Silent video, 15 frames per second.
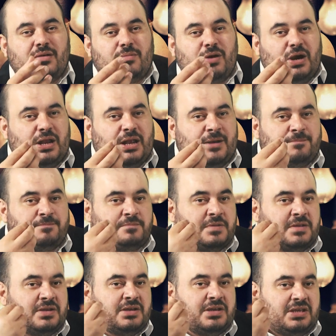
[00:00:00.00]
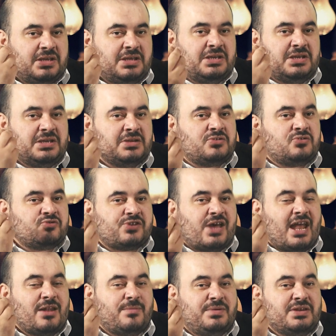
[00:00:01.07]
böyle iyi
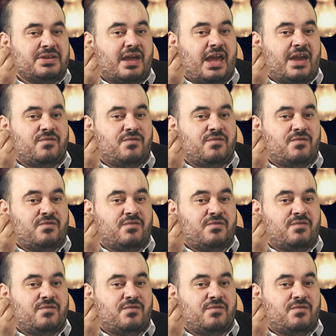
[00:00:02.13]
güzel bir